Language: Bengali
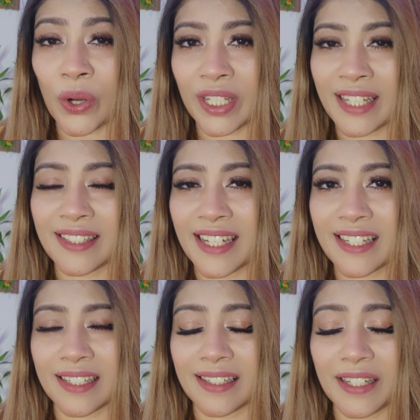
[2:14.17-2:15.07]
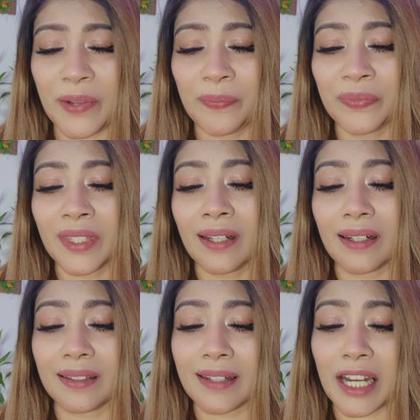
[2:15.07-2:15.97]
নন ইঞ্জেকশন
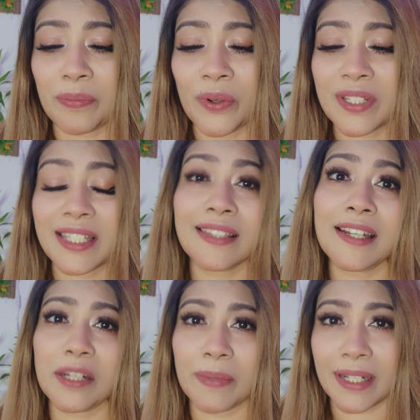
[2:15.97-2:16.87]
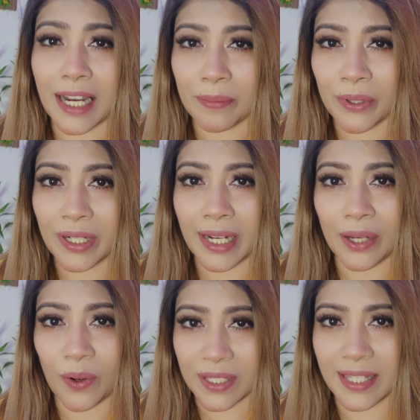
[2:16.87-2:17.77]
কার্বক্সি থেরাপি কার্বন
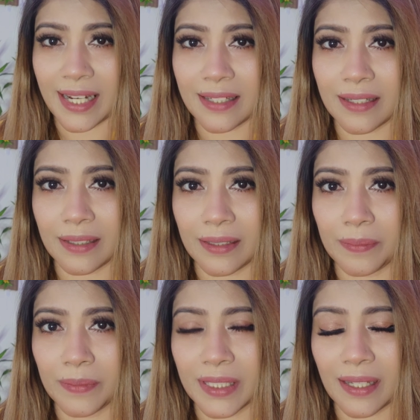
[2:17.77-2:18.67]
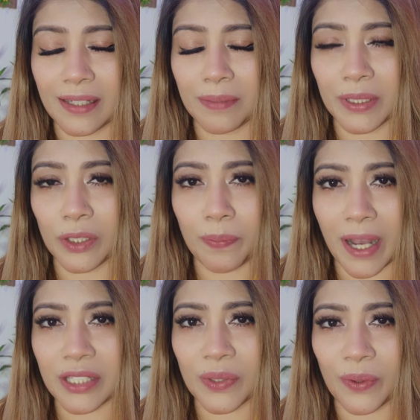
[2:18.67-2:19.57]
ডাই অক্সাইড স্কিনের ভিতরে
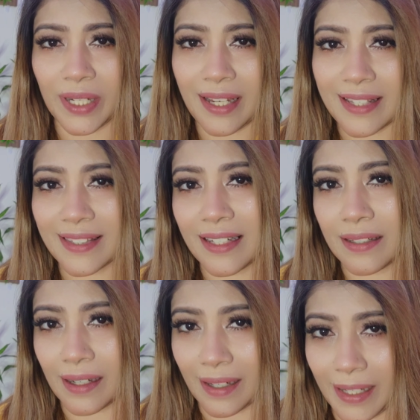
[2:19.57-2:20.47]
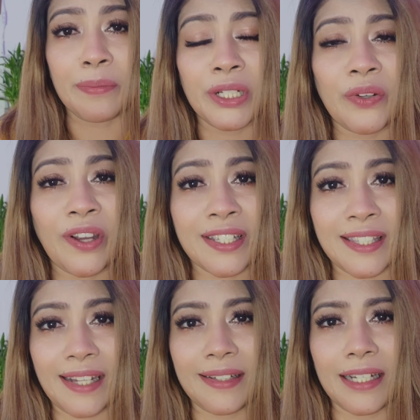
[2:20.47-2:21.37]
পাস করে স্কিনটাকে কার্বন ডাই
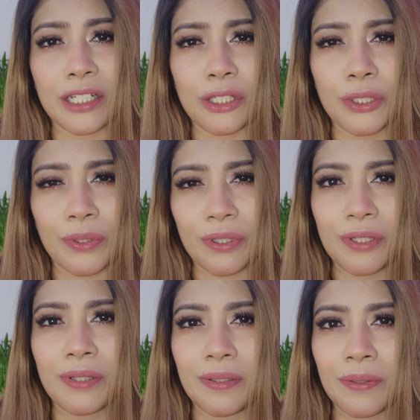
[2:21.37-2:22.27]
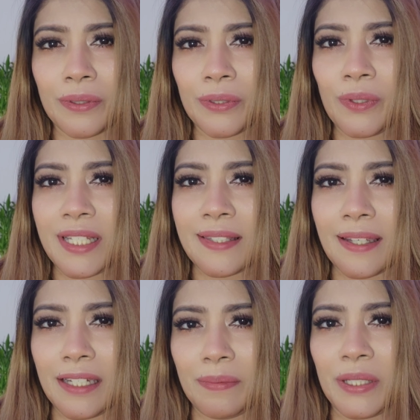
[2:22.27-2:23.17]
অক্সাইডের ছোট ছোট অণুগুলি
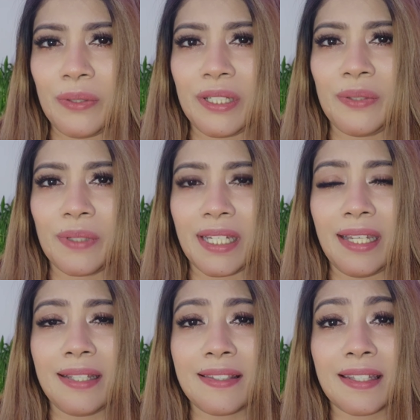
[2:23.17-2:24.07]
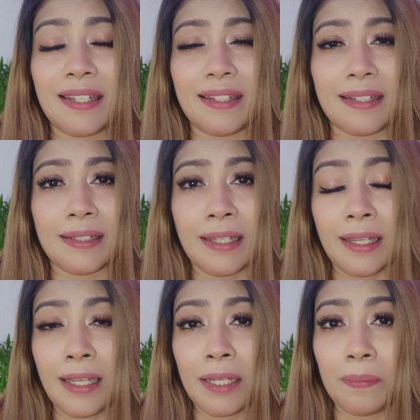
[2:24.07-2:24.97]
স্কিনের ভিতরে ঢুকে স্কিনের
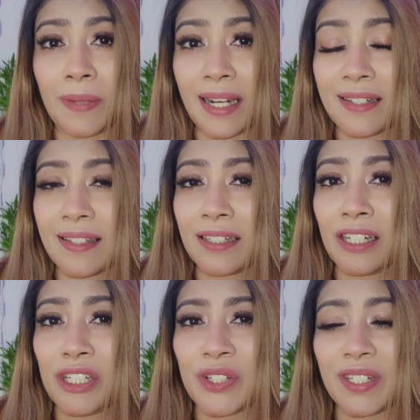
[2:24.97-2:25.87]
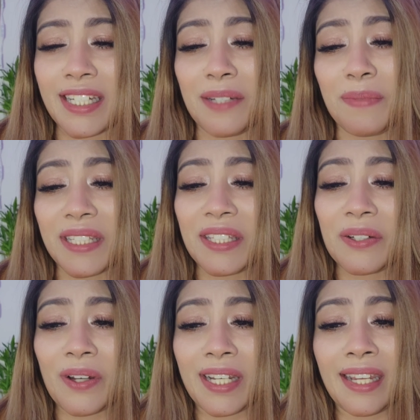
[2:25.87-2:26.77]
ব্লাড সার্কুলেশনটাকে
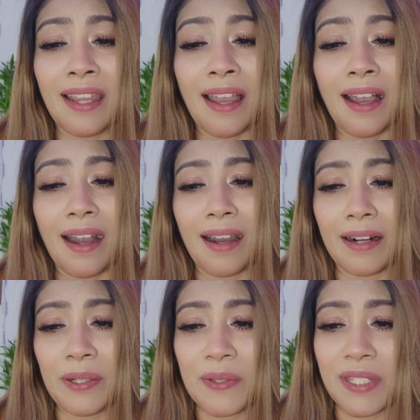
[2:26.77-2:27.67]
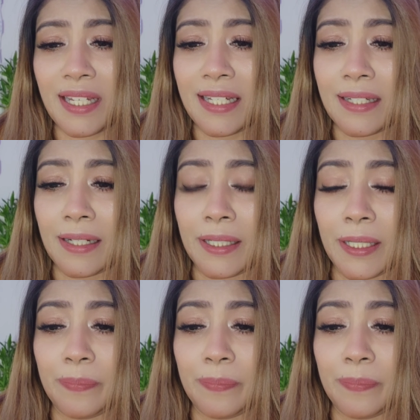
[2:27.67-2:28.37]
বৃদ্ধি করে আর হচ্ছে এটার